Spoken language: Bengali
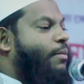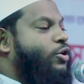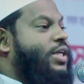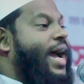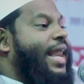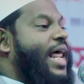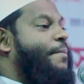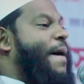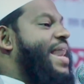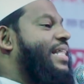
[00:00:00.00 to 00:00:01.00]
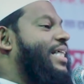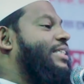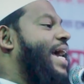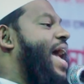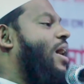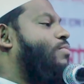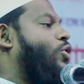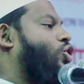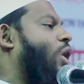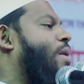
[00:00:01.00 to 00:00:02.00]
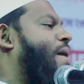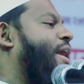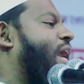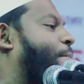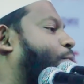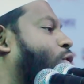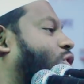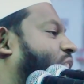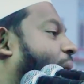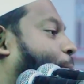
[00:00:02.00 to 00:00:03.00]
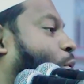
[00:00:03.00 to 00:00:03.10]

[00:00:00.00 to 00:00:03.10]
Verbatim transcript: আবু জেহেলের বাড়িতে যে মুসলমানরা প্রস্রাব